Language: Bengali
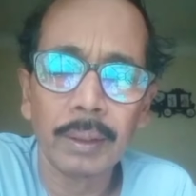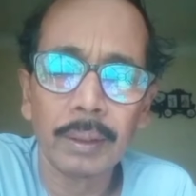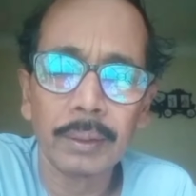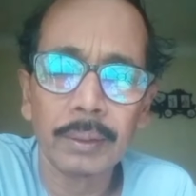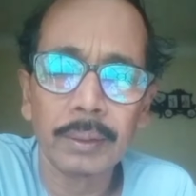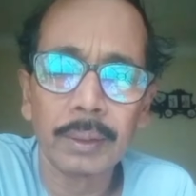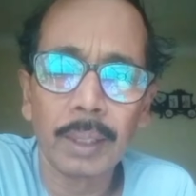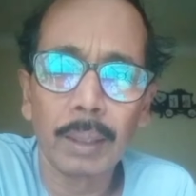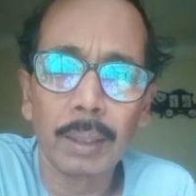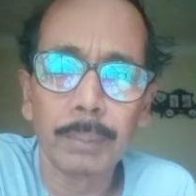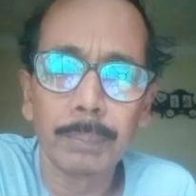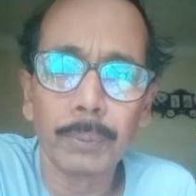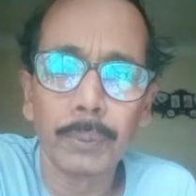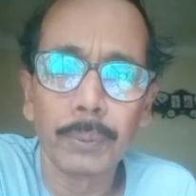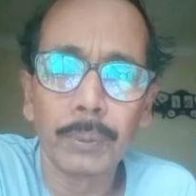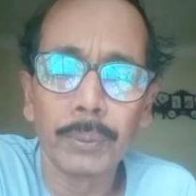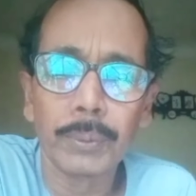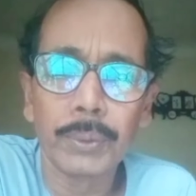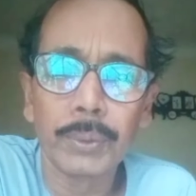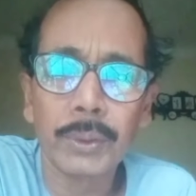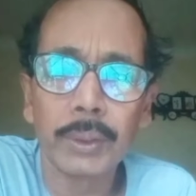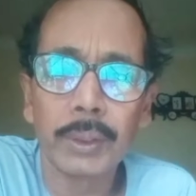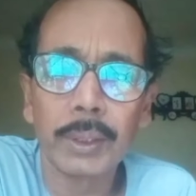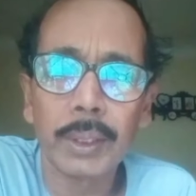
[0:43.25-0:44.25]
তারপরে
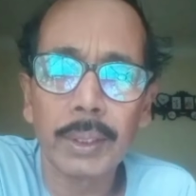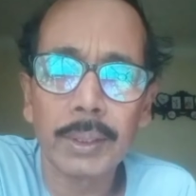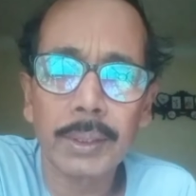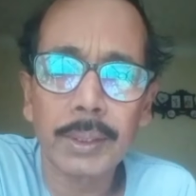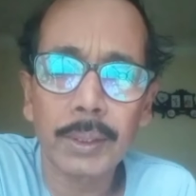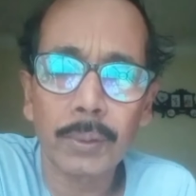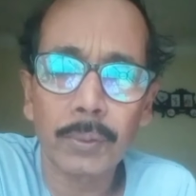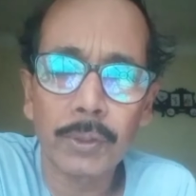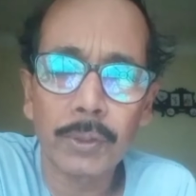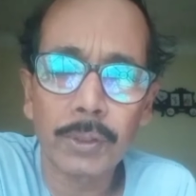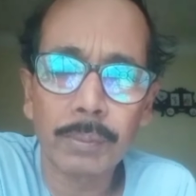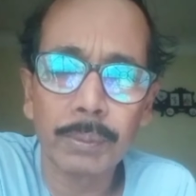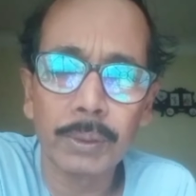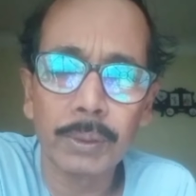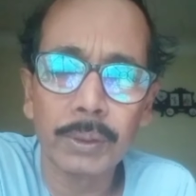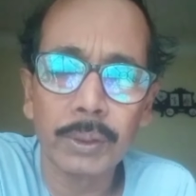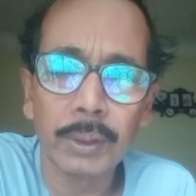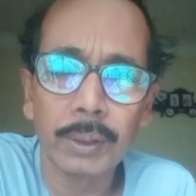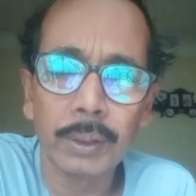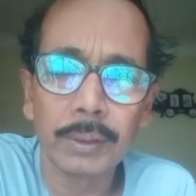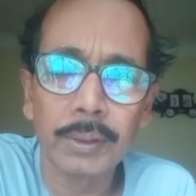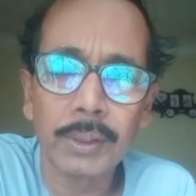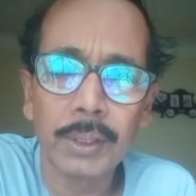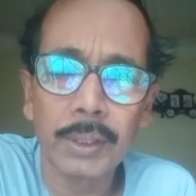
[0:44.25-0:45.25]
হচ্ছে ক্যান্সার হসপিটাল
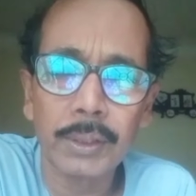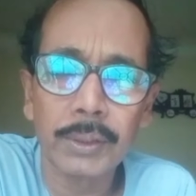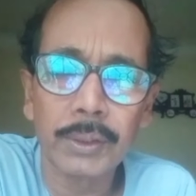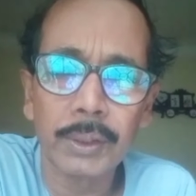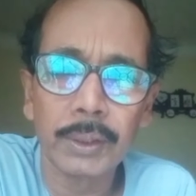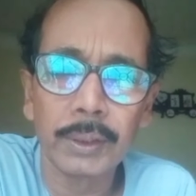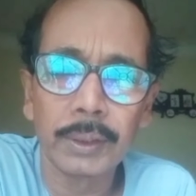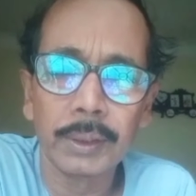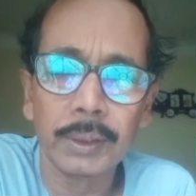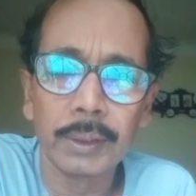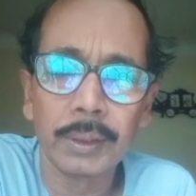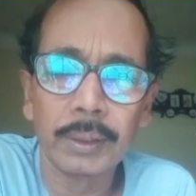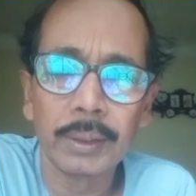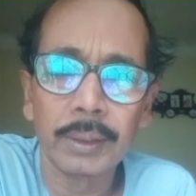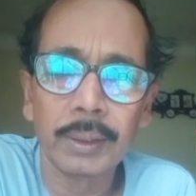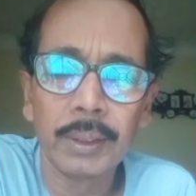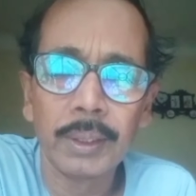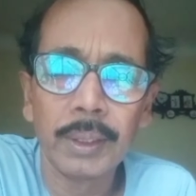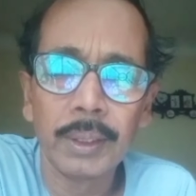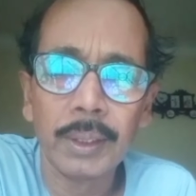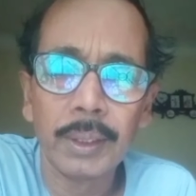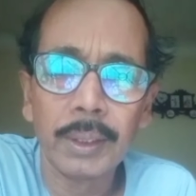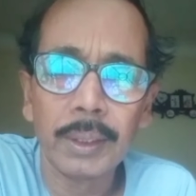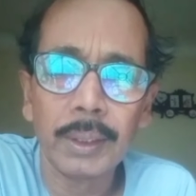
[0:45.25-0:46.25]
সেন্ট্রালের
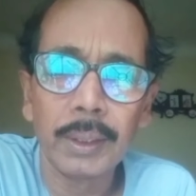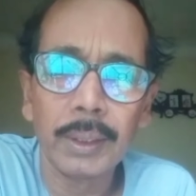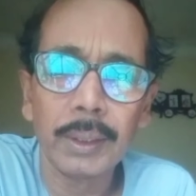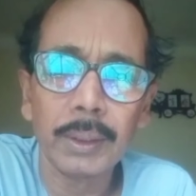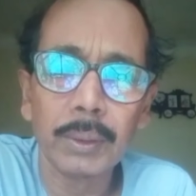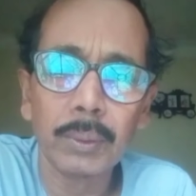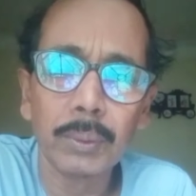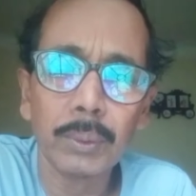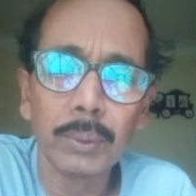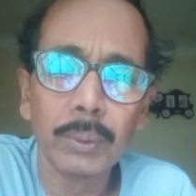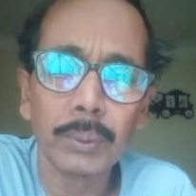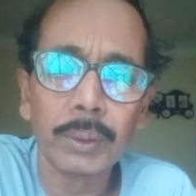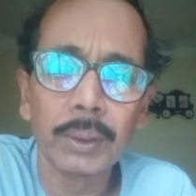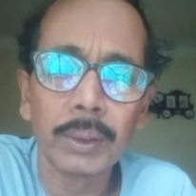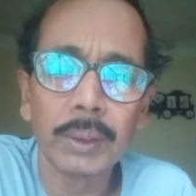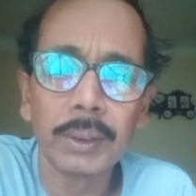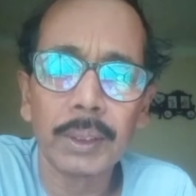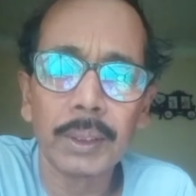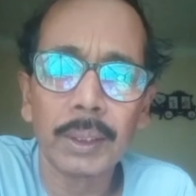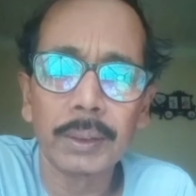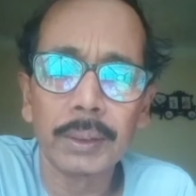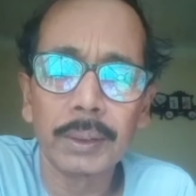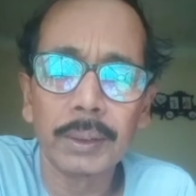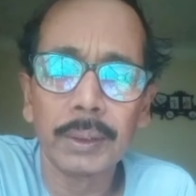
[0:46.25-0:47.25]
এগুলোতে
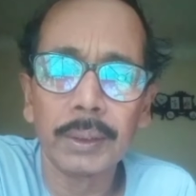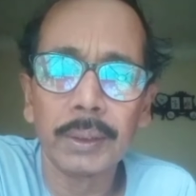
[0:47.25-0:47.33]
যাতে